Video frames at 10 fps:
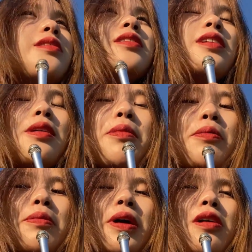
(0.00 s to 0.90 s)
từ khi mà
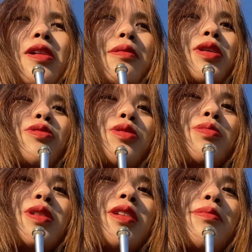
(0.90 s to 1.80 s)
mình bắt đầu làm youtube
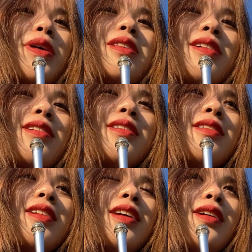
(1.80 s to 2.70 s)
cho đến bây
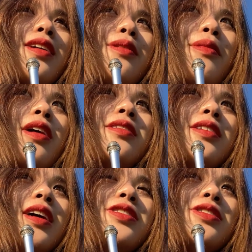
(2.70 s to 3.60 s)
giờ thì mọi người
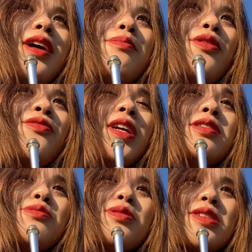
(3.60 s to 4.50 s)
đã trở thành một phần
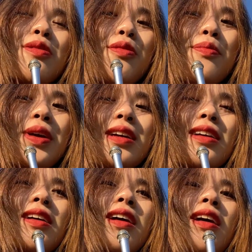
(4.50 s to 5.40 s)
trong cuộc sống của mình
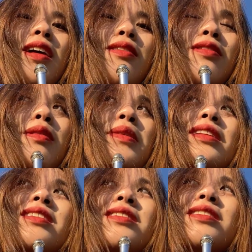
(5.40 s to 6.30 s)
và mình
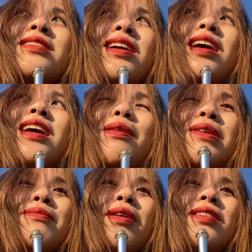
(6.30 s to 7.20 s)
thực sự rất là cảm
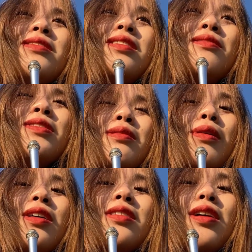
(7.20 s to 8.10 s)
ơn mọi người
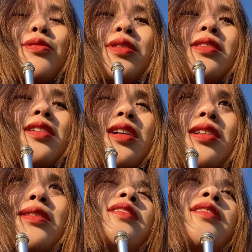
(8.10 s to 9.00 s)
mọi người đã luôn ở
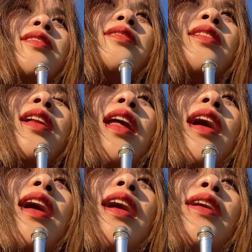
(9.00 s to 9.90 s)
đây nên
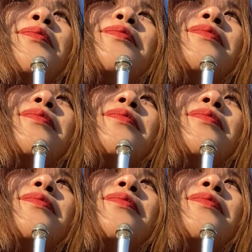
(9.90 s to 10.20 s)
là